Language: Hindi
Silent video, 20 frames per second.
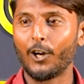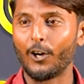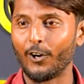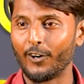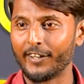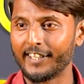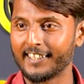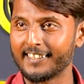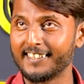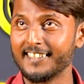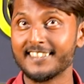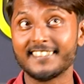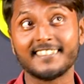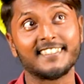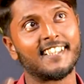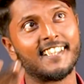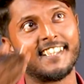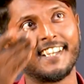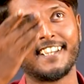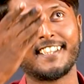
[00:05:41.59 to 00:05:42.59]
और एक दिन
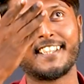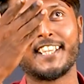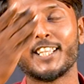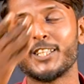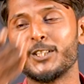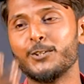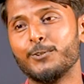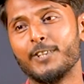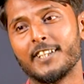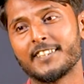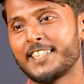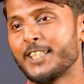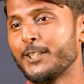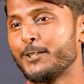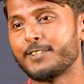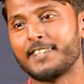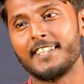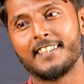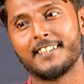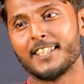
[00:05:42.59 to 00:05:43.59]
सिगरेट के धुएं से
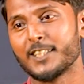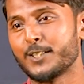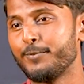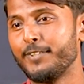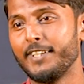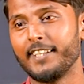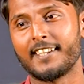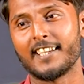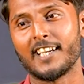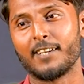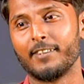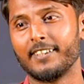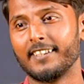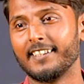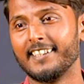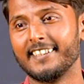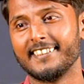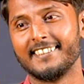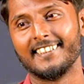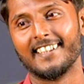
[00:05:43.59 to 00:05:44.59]
उसकी तस्वीर क्या बन
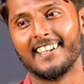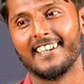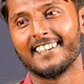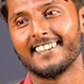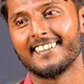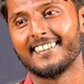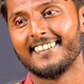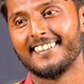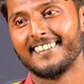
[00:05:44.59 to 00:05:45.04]
गई थी यार